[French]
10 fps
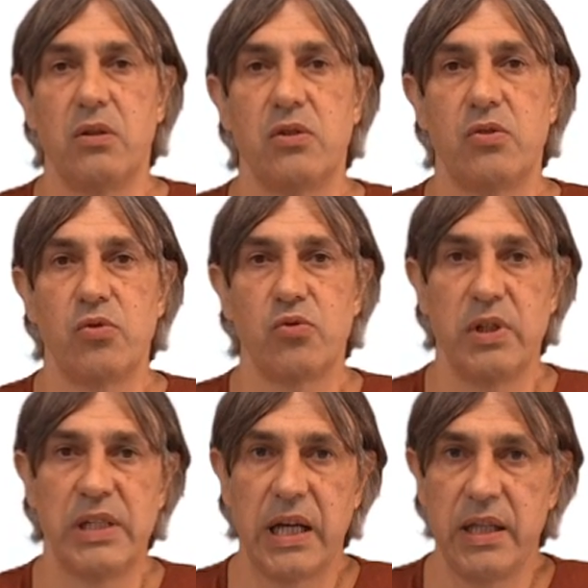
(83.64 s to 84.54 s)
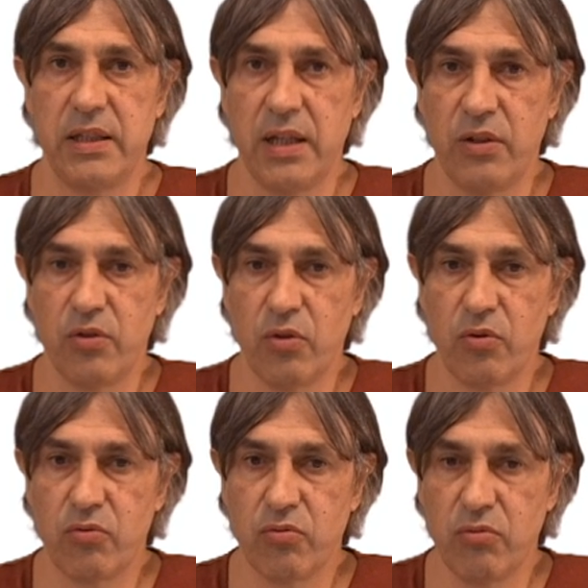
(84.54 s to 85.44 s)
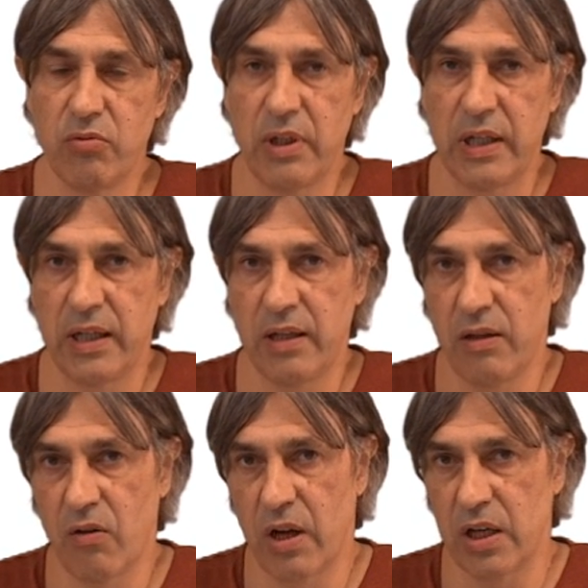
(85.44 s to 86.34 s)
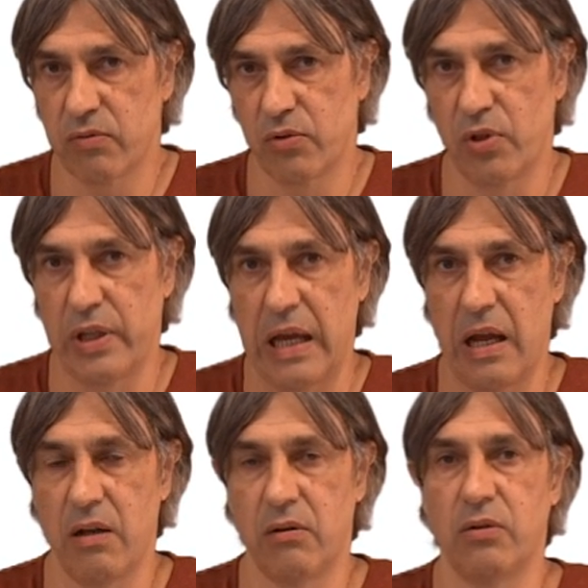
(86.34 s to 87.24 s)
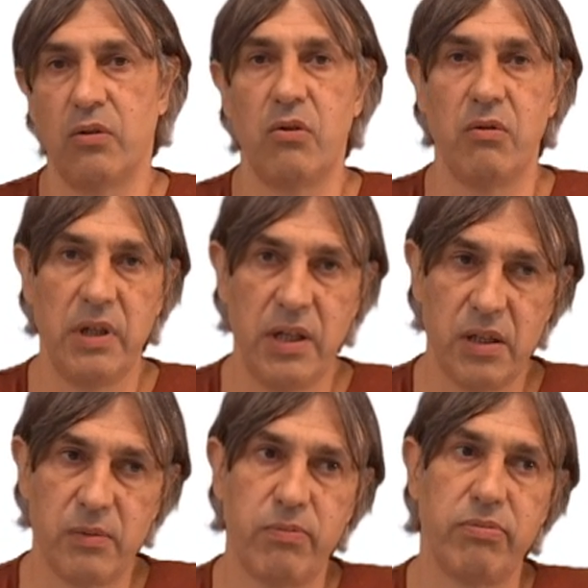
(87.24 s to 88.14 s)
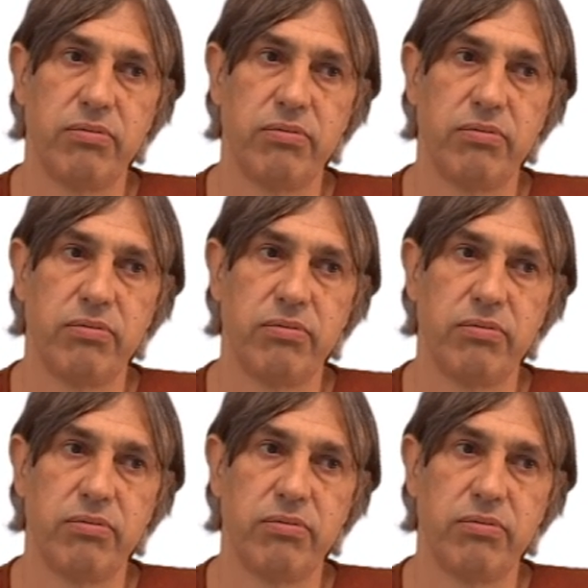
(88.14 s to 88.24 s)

ce sont les héritiers de tous les langages fonctionnels, euh, Lisp,